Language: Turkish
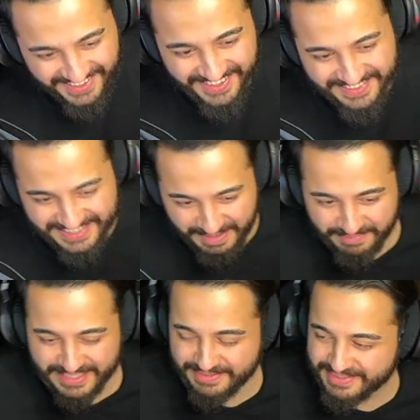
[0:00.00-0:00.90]
Oğlum sen
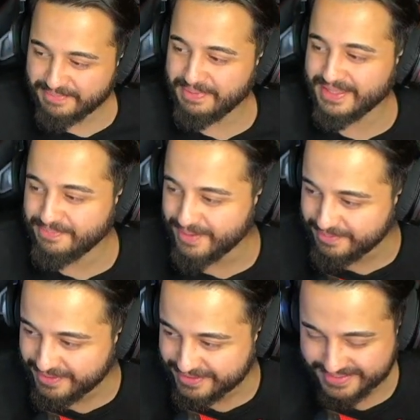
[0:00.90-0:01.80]
başımıza bad boy
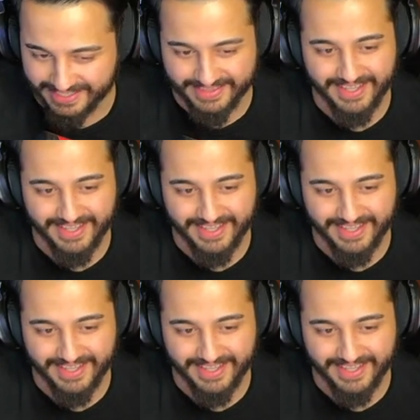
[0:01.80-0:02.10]
mu olacaksın